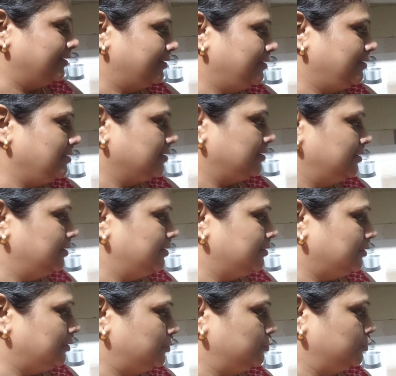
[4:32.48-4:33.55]
है
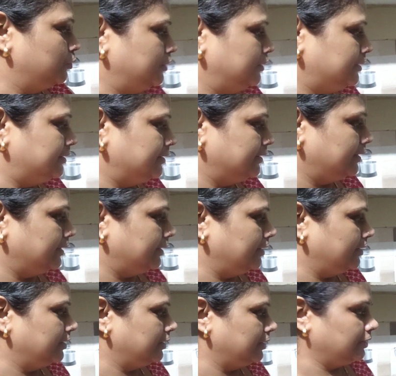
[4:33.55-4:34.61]
तो दो गो लिट्टी है
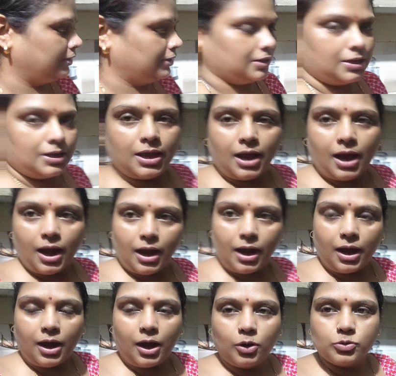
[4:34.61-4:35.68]

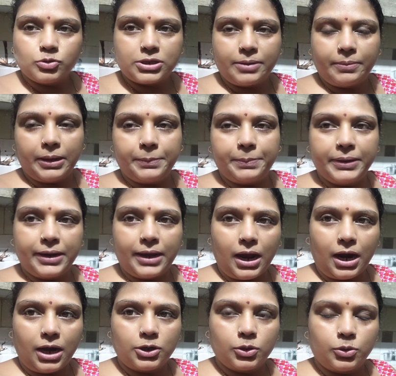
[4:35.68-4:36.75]
आ, उसके बाद फिर
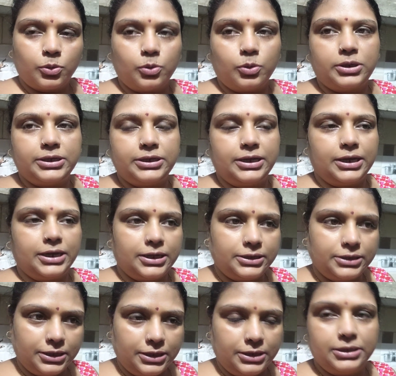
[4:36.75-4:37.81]
आठ गो रोटी है
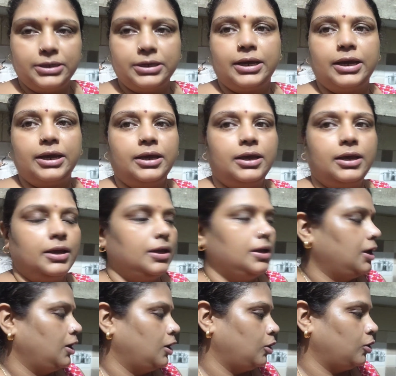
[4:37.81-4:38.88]
दही है
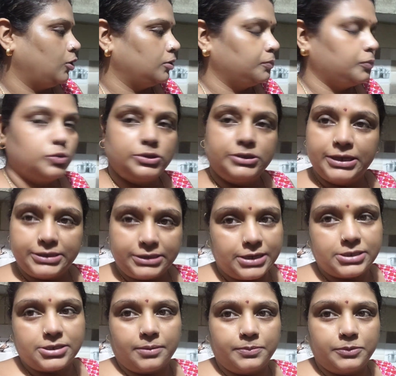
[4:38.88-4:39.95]
और भुजिया चाहे
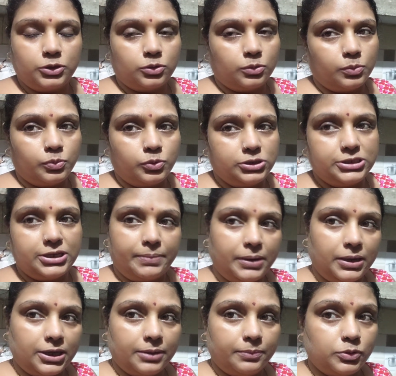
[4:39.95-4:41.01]
सब्जी तो भुजिया
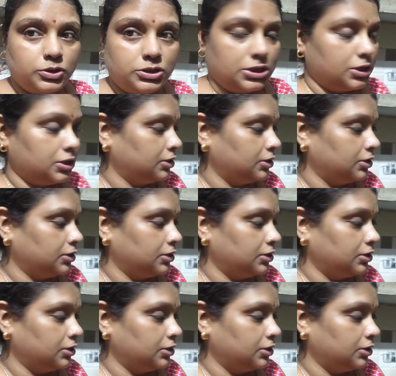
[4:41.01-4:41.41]
बन गया भुजिया